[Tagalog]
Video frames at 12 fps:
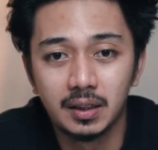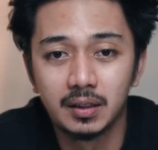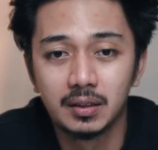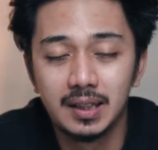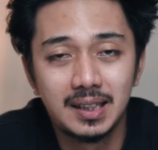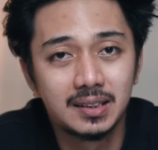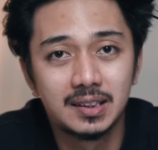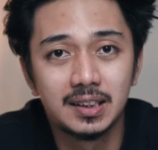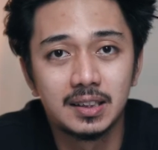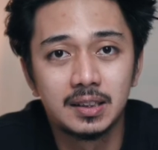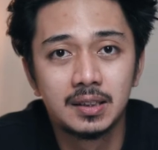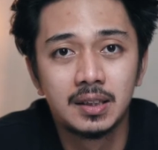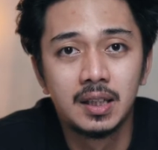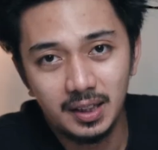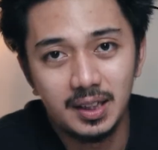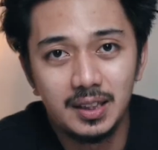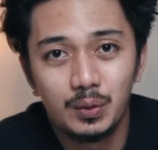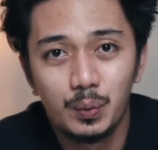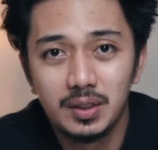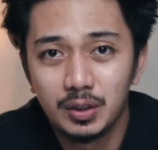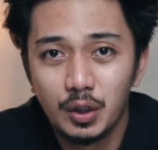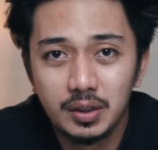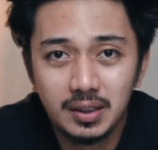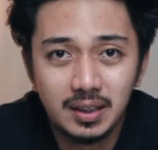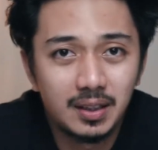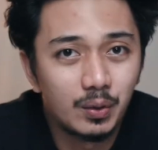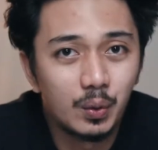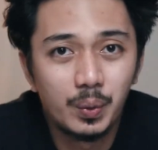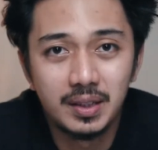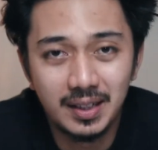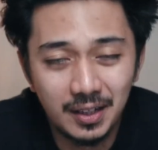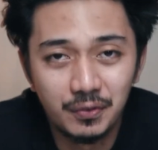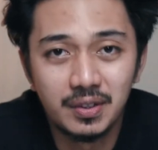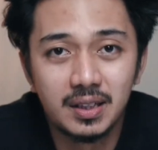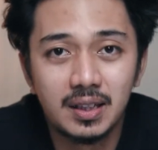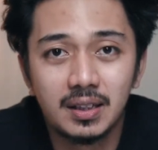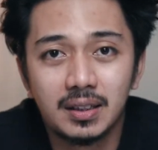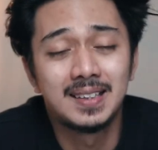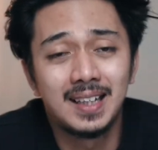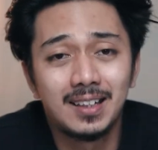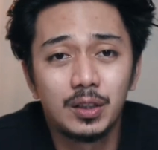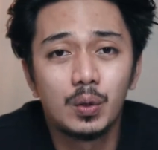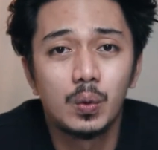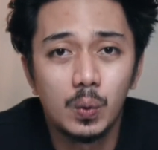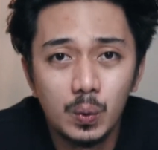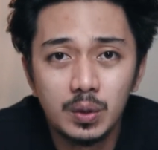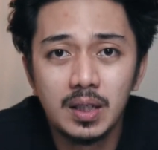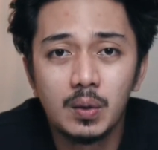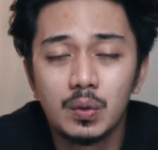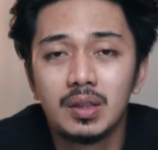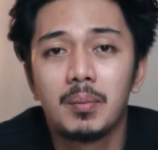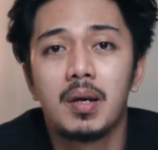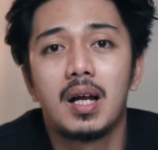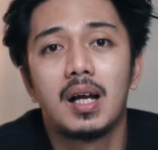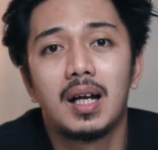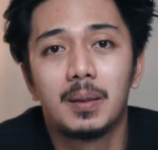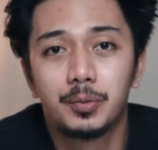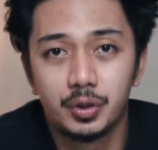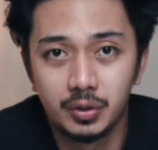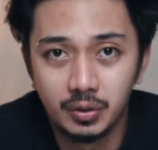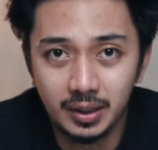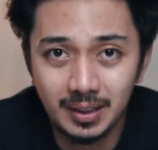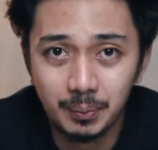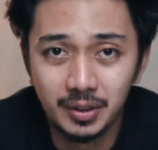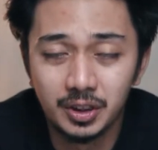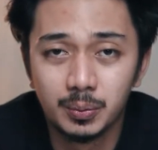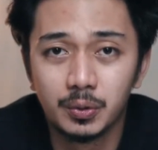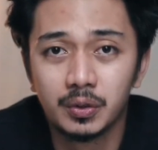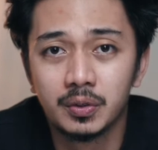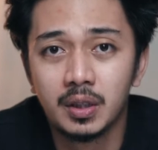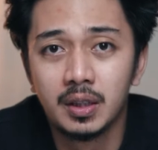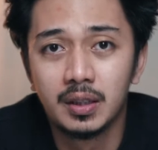ng lenses, it will totally ruin everything. Kasi ito yung unang-una makakapture ng image mo.